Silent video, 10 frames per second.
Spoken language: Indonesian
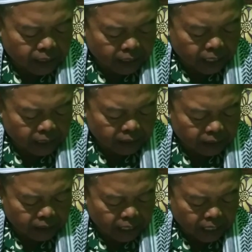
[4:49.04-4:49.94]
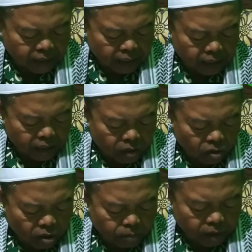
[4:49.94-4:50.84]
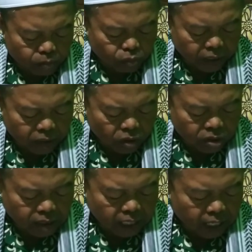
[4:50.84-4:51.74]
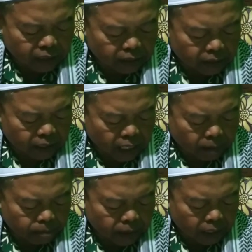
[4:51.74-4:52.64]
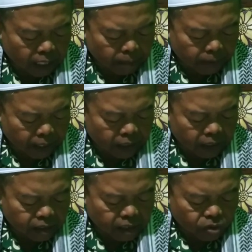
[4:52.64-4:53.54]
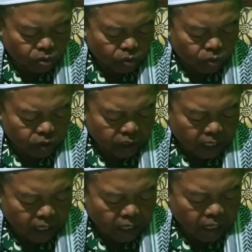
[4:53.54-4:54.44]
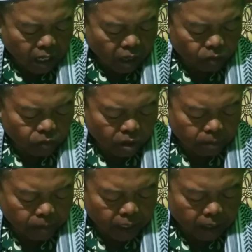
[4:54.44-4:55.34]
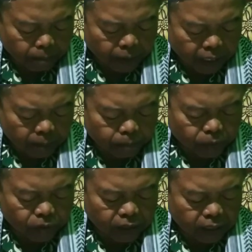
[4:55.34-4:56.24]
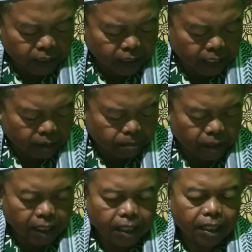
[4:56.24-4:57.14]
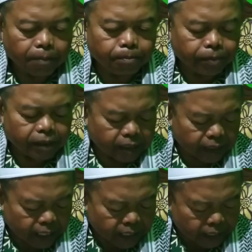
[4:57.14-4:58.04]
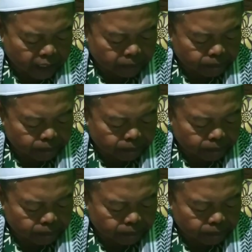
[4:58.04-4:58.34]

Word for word: dengan tidak cenderung berbuat dosa tidak mengapa sesungguhnya Allah Maha Pengampun dan Maha Penyayang.